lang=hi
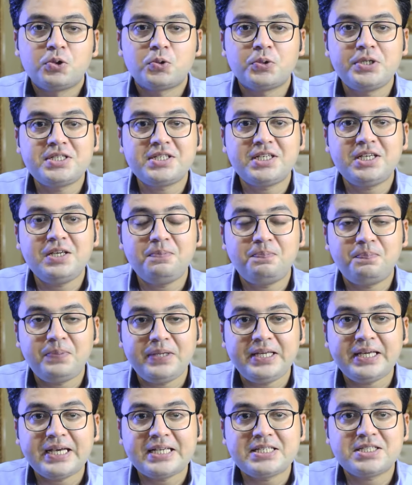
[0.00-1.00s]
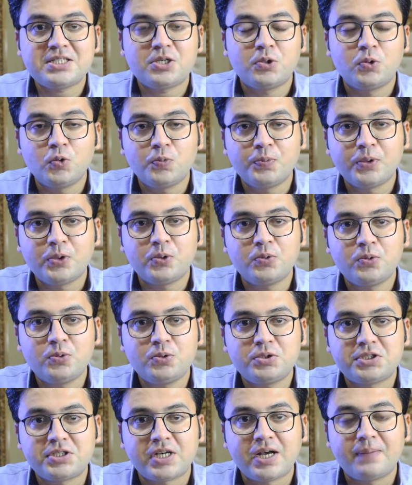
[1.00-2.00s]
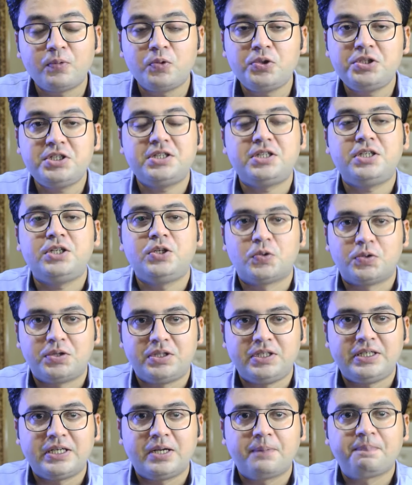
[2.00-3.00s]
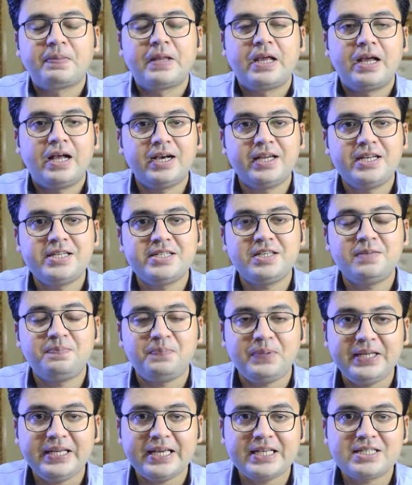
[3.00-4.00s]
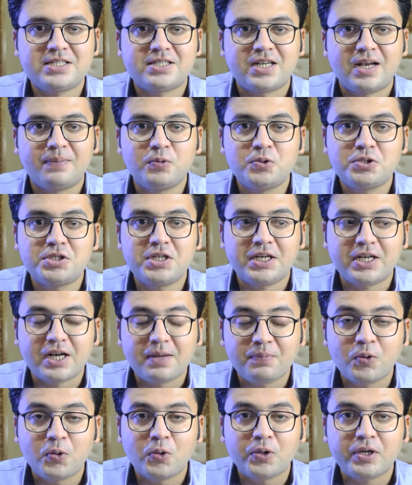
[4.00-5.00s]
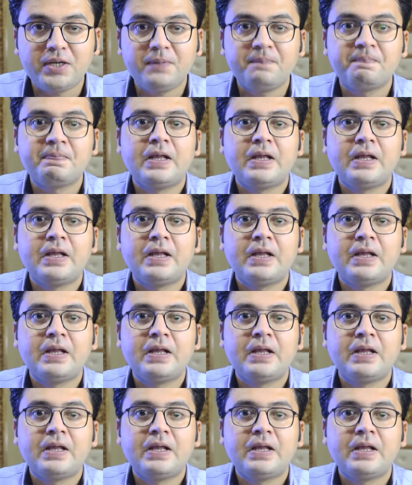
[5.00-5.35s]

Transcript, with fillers: तो इसकी पीएच हूबहू साबुन जितनी होती है अगर इसकी पीएच साबुन से कम होगी